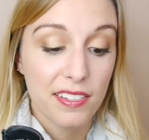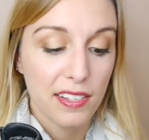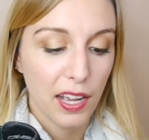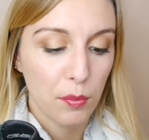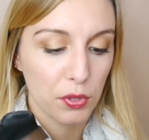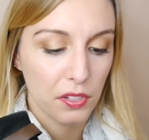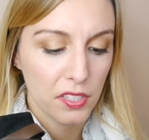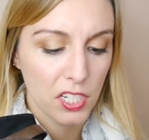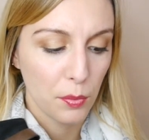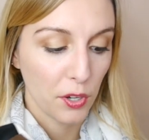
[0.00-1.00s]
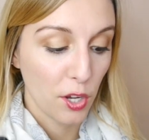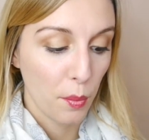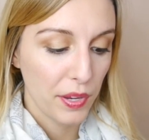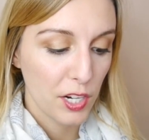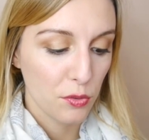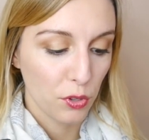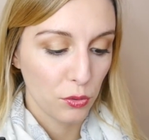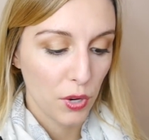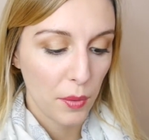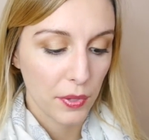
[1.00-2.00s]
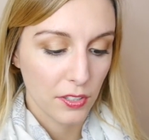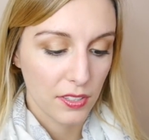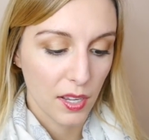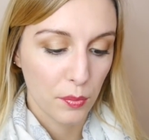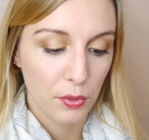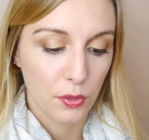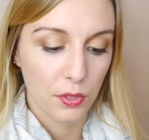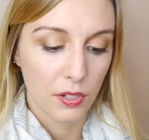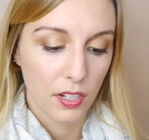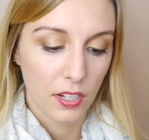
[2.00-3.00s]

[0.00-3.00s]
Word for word: Instagram pour savoir si je les prenais en beige ou en noir parce que c'était un peu le,